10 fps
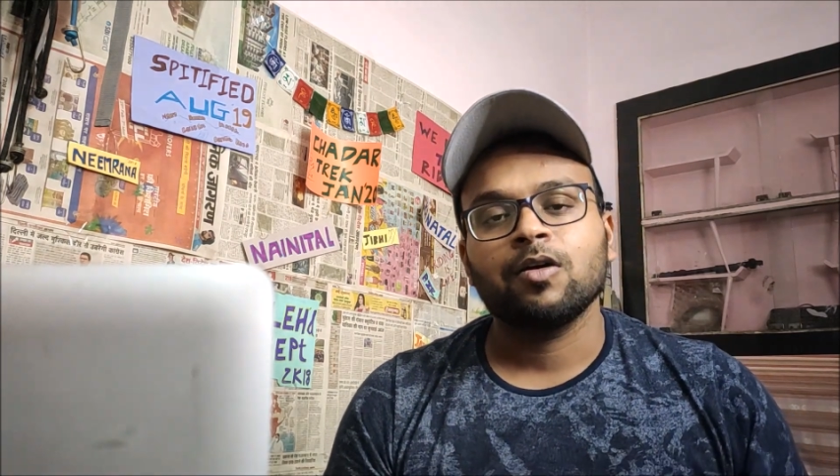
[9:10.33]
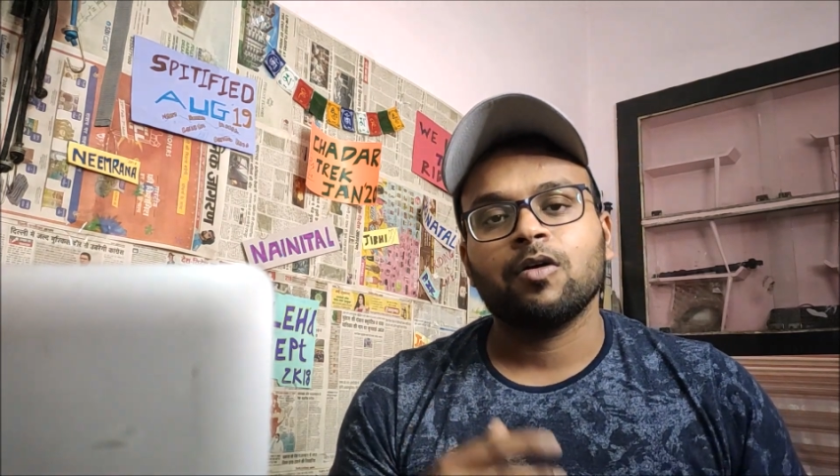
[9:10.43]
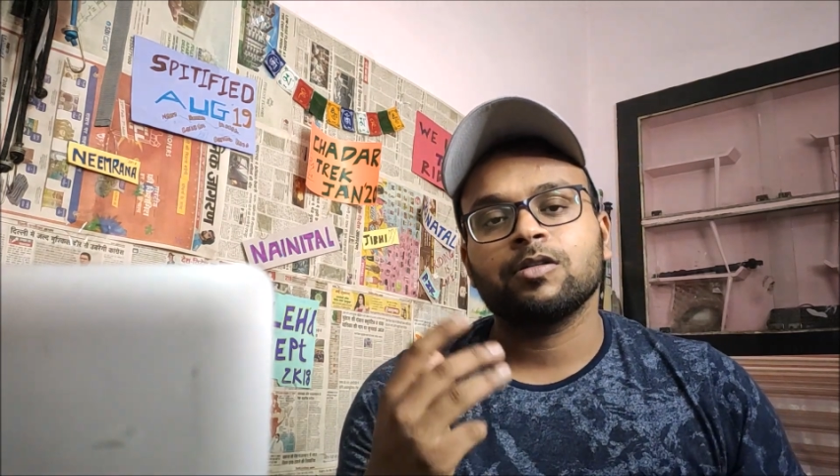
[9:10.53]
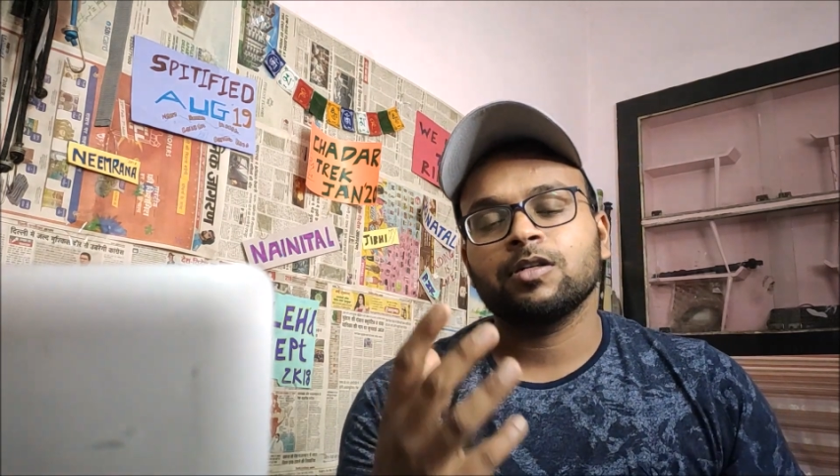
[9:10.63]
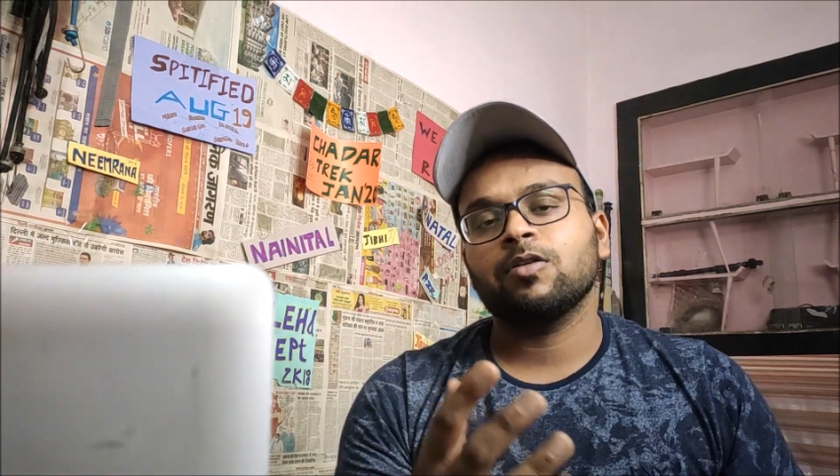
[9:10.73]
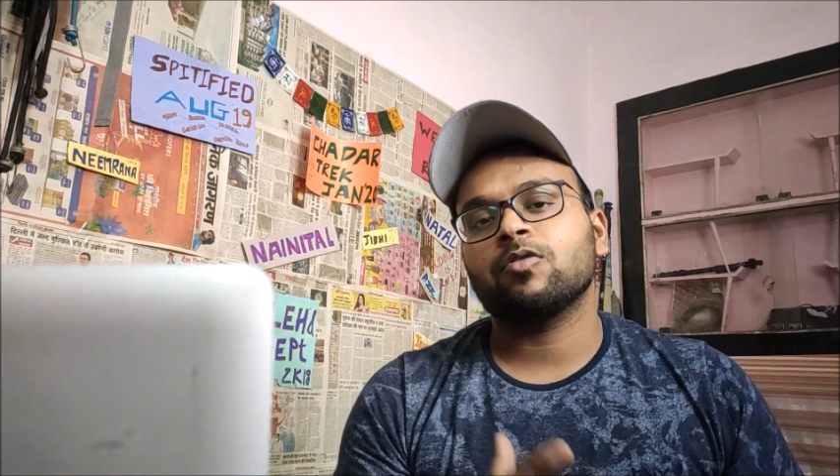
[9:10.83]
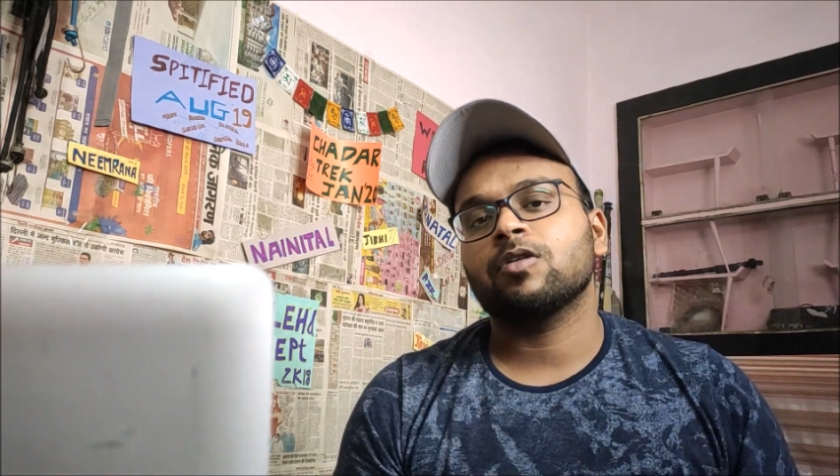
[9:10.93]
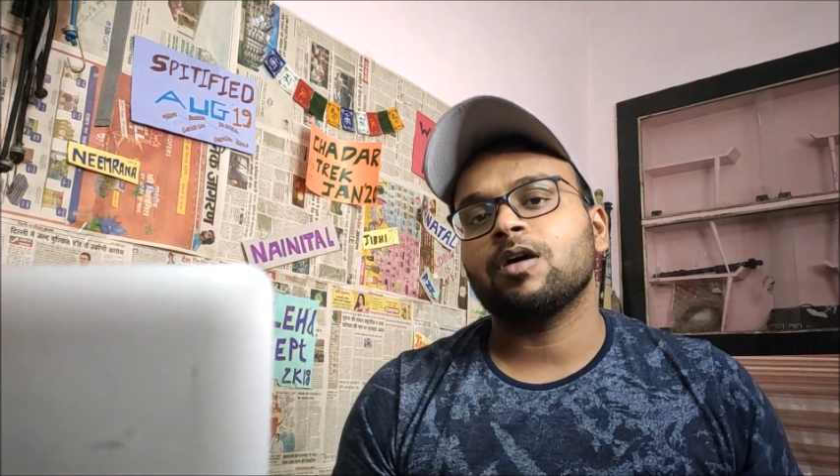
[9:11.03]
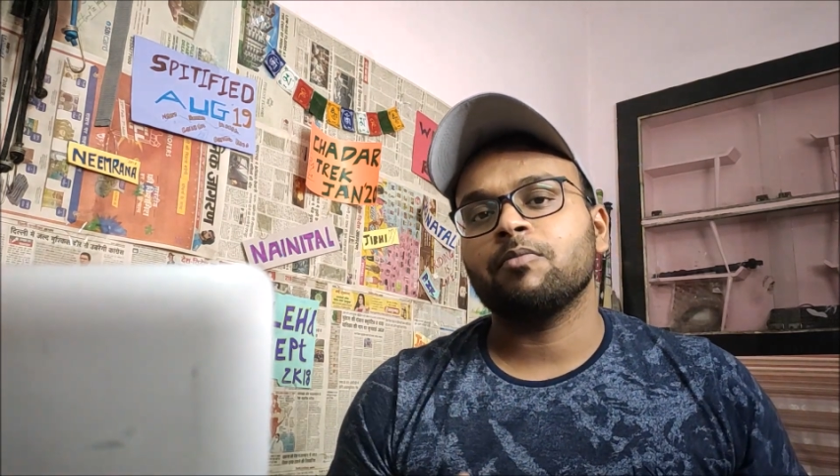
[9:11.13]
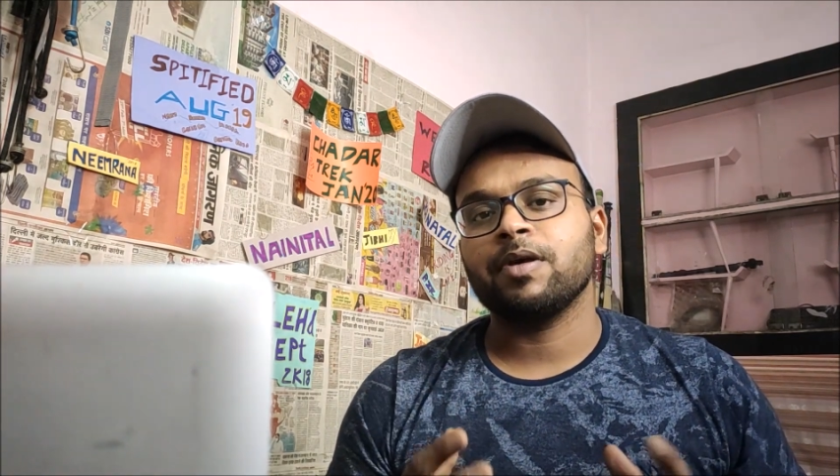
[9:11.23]
और जिन लोगों
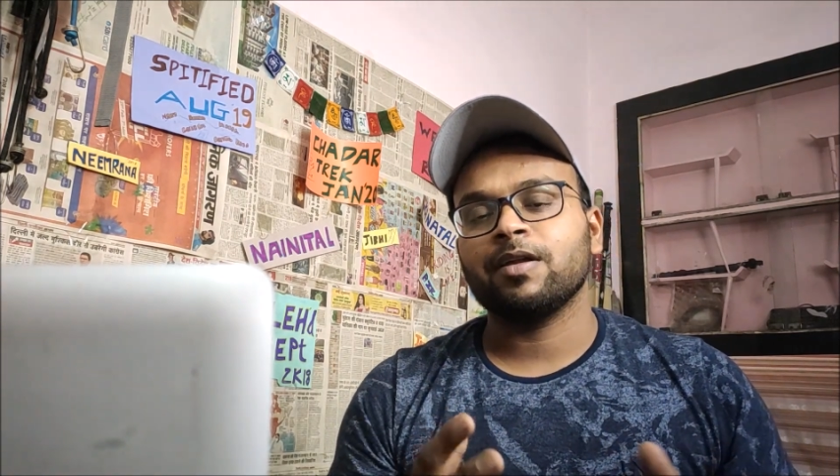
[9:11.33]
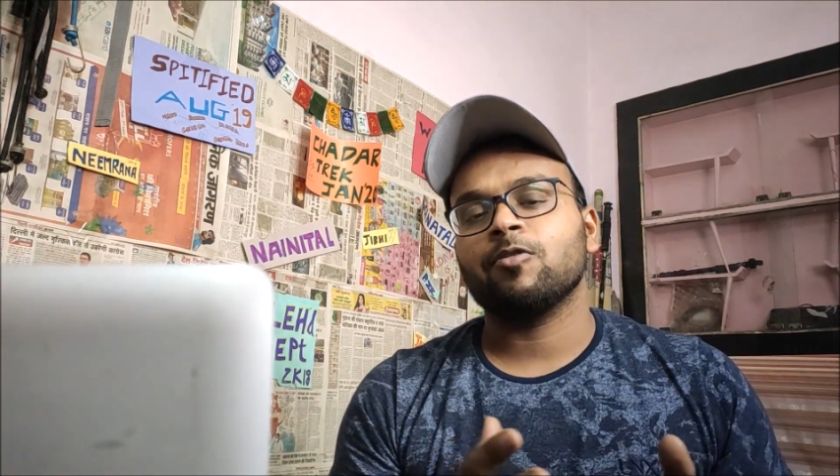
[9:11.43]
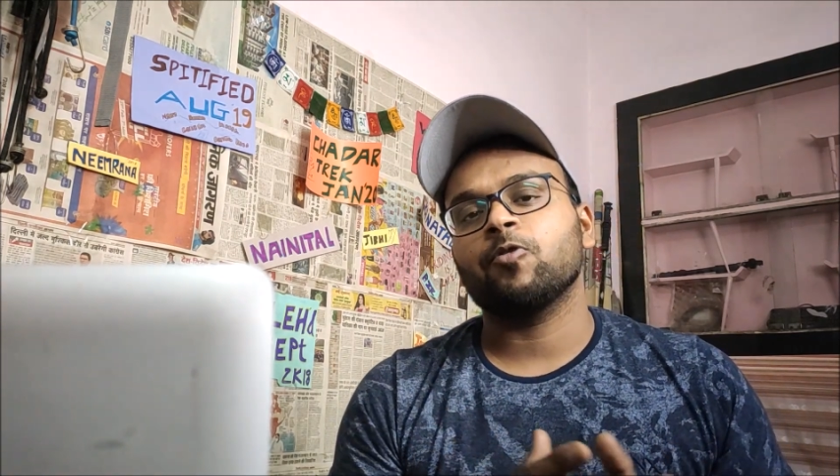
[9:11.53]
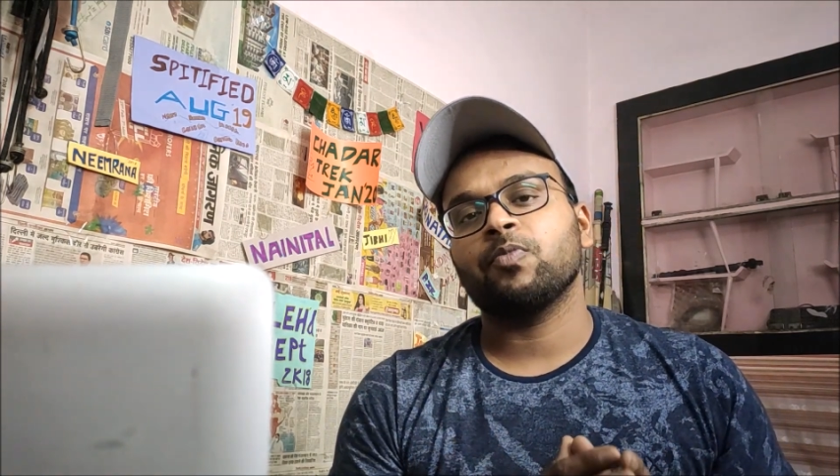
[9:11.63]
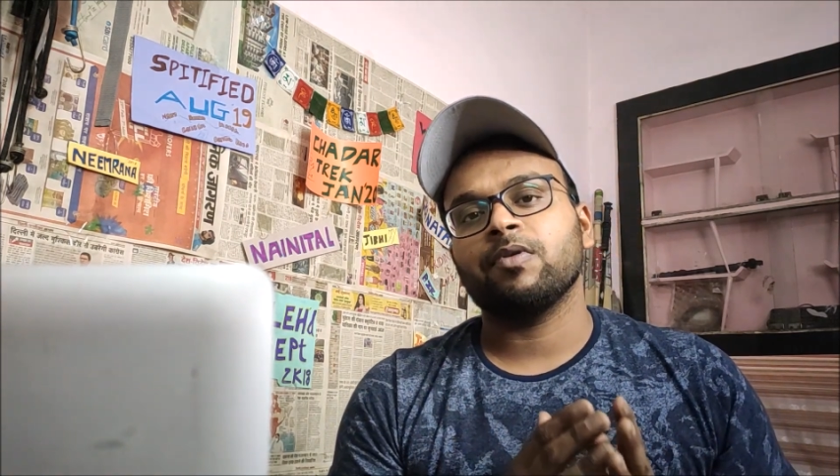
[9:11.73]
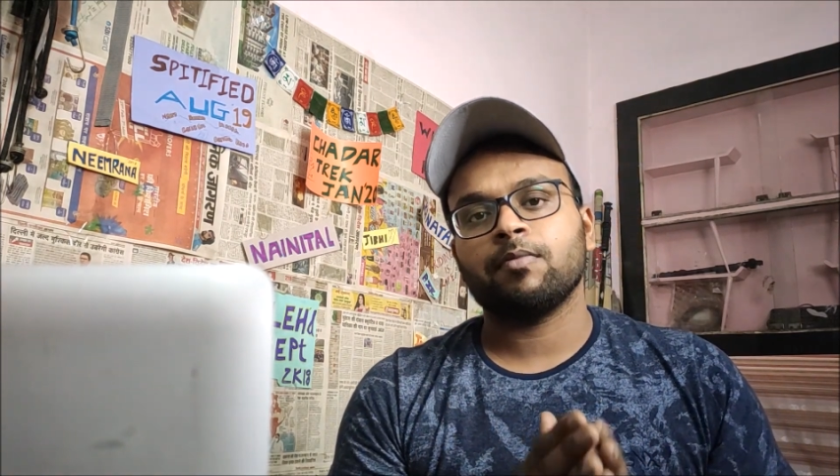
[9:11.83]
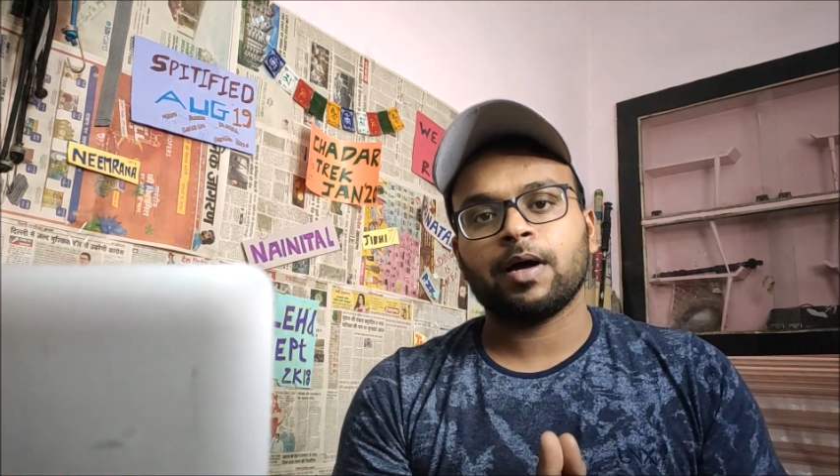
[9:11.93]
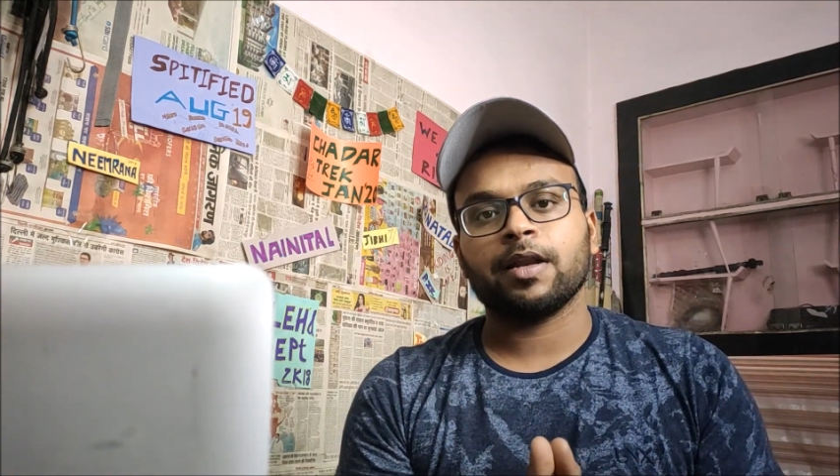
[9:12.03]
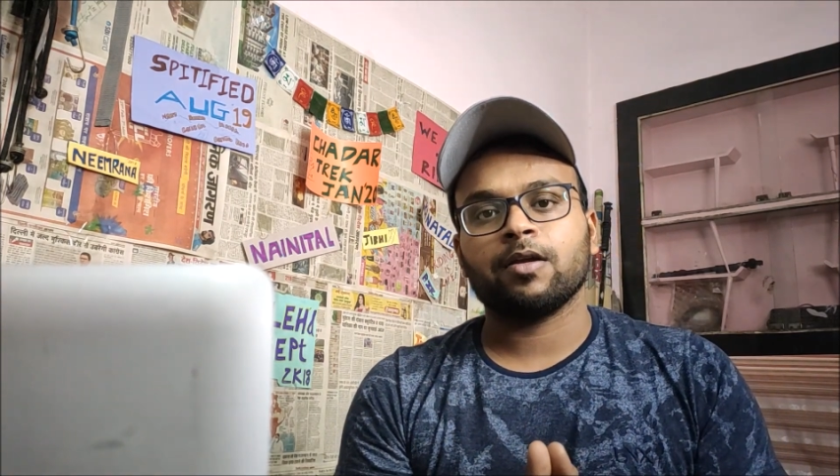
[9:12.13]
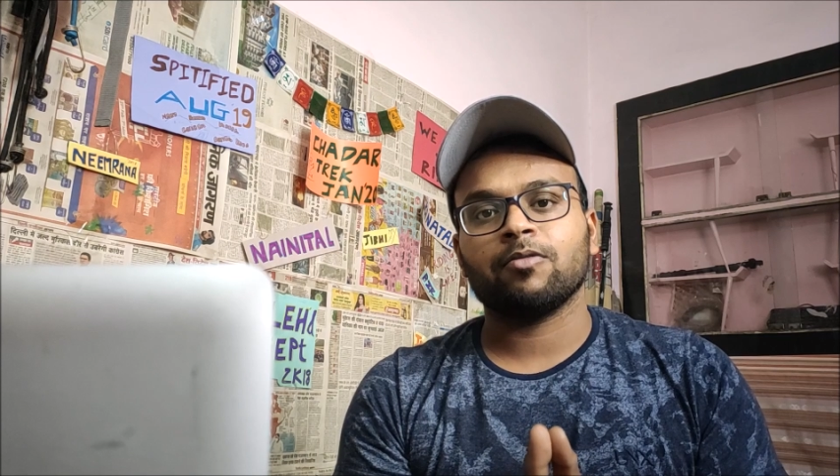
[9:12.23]
का मेन रोड पे
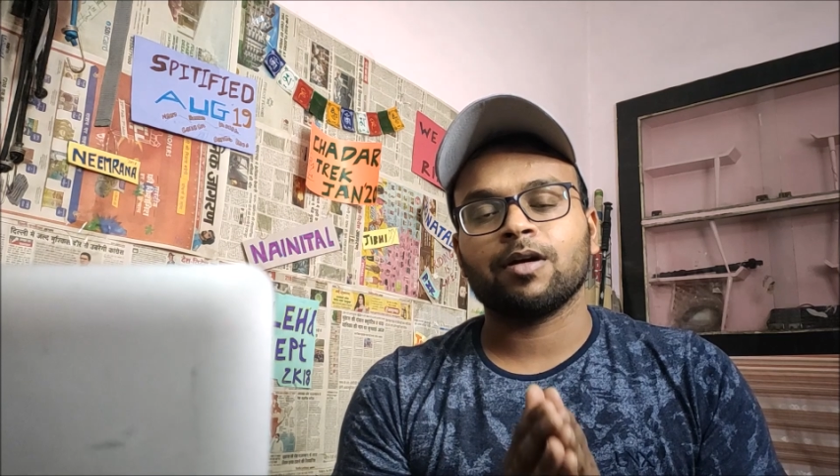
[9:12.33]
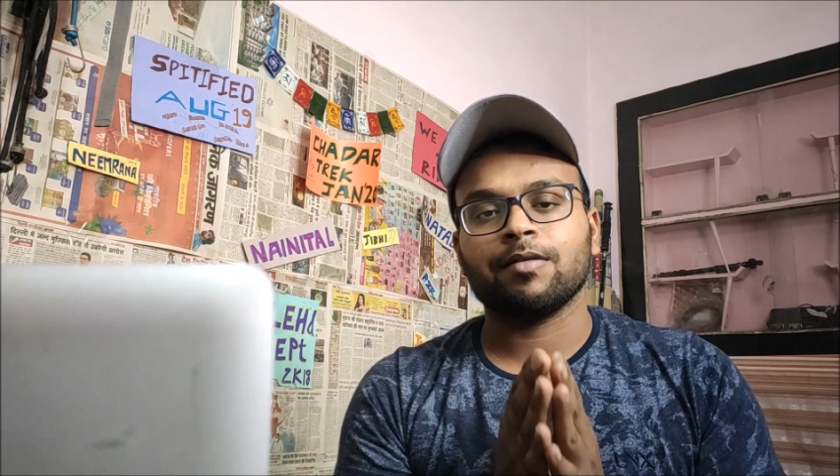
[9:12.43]
व्यापार है उनका